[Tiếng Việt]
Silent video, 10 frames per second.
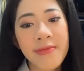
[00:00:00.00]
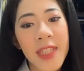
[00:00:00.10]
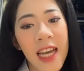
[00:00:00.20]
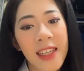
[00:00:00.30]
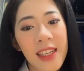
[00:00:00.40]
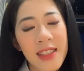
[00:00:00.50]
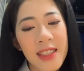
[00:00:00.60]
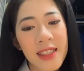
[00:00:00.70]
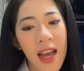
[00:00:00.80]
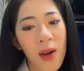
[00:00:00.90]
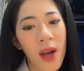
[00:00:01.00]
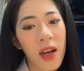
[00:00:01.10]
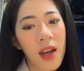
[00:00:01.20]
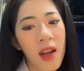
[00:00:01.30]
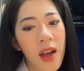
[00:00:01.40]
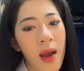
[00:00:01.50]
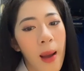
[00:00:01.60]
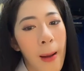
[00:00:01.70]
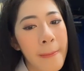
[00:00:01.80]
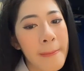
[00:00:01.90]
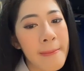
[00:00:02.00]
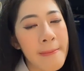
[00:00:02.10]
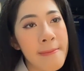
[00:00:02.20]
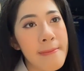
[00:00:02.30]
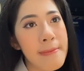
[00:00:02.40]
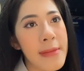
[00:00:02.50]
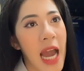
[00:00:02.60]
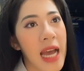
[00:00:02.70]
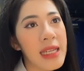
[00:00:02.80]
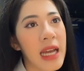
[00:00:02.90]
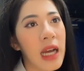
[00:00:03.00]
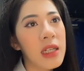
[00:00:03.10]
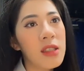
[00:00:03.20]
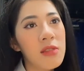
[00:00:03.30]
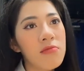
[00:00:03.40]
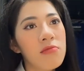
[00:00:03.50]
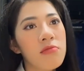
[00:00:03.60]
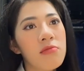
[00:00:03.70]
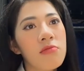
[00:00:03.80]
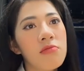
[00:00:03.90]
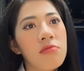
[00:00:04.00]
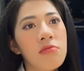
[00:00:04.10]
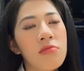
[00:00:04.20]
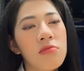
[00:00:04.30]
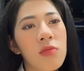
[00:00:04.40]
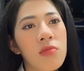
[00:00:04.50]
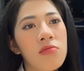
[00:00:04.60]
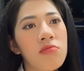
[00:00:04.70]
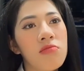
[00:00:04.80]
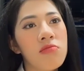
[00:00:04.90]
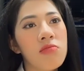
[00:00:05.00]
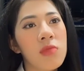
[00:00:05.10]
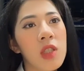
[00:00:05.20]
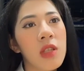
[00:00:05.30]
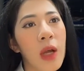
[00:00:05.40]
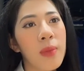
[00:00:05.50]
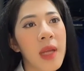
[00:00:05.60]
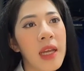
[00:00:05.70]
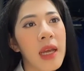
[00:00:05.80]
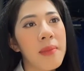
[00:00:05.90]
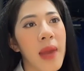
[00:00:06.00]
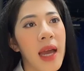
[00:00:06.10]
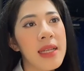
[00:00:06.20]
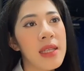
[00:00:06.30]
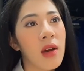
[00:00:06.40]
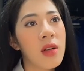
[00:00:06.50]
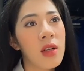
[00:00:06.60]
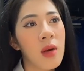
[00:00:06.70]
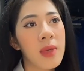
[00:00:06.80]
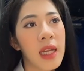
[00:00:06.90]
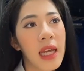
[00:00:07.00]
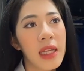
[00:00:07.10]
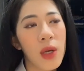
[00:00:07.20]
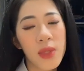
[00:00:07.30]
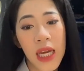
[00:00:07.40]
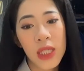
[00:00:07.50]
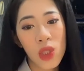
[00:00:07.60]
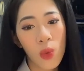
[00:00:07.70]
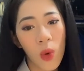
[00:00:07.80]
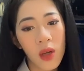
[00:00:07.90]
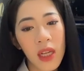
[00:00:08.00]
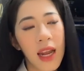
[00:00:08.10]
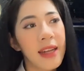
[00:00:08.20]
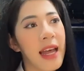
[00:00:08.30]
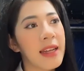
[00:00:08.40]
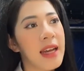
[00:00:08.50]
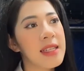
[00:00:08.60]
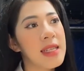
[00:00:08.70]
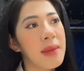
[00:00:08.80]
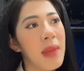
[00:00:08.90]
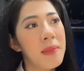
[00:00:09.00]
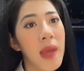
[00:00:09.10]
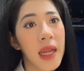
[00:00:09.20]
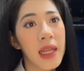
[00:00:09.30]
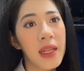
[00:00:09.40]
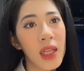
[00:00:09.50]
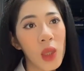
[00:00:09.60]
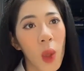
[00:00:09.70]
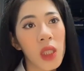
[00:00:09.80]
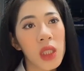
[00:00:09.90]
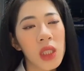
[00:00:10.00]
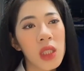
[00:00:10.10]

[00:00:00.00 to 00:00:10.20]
Đà Nẵng thì sao ạ? Uhm, Đà Nẵng Uhm, từ ngày hôm nay ngày mai sẽ có đợt không khí lạnh yếu tràn xuống nên là Đà Nẵng sẽ mát mẻ đến hết tuần.